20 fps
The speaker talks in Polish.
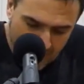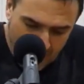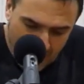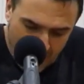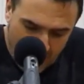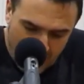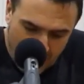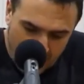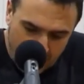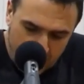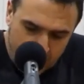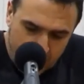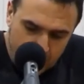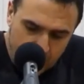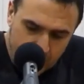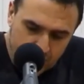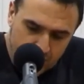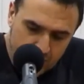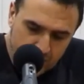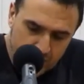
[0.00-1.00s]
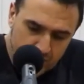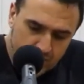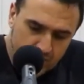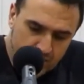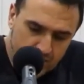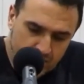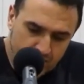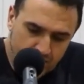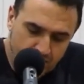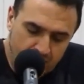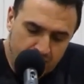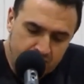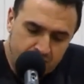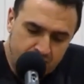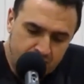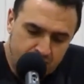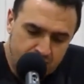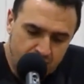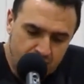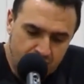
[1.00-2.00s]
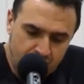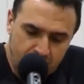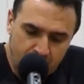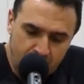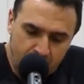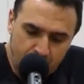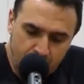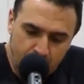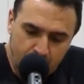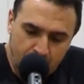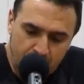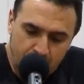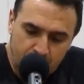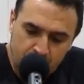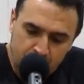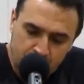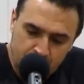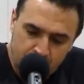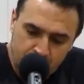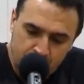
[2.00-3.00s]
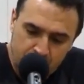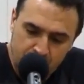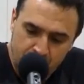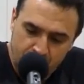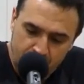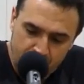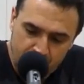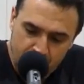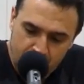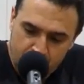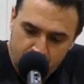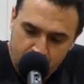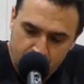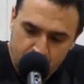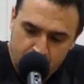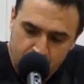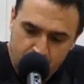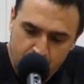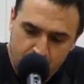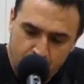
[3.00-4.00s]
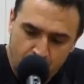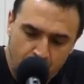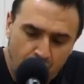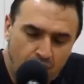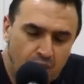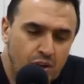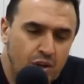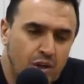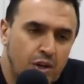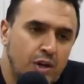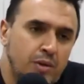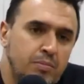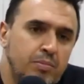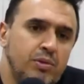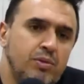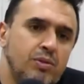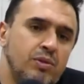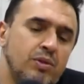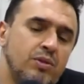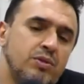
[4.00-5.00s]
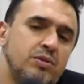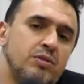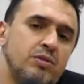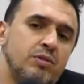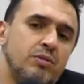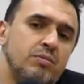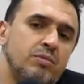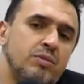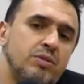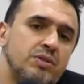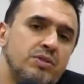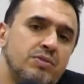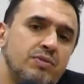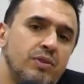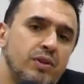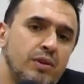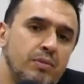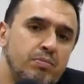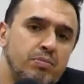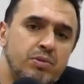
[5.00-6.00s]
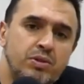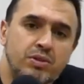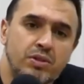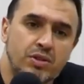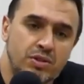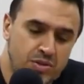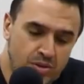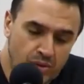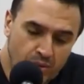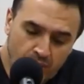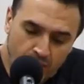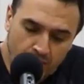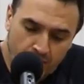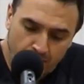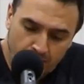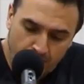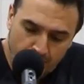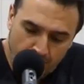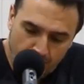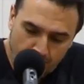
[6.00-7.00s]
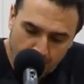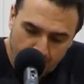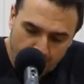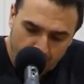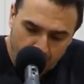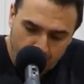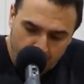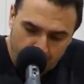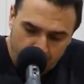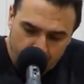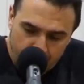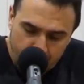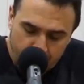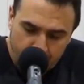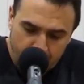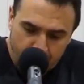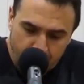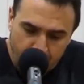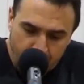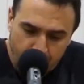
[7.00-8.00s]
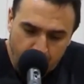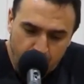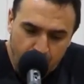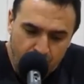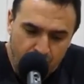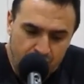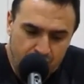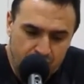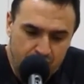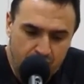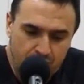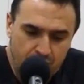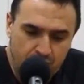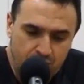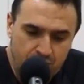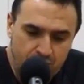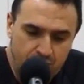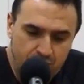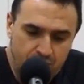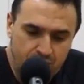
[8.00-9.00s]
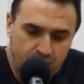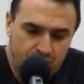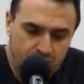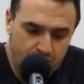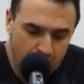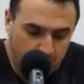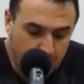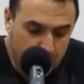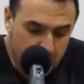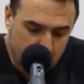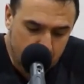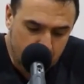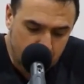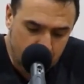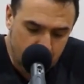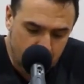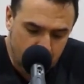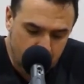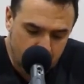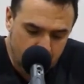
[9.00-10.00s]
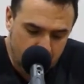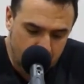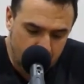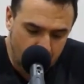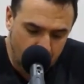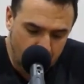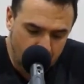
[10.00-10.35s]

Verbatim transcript: a którzy właśnie ze względu na to, co się dzieje w naszym życiu, podnoszą swoje pyszne czoła i utwierdzają się w swojej bezbożności.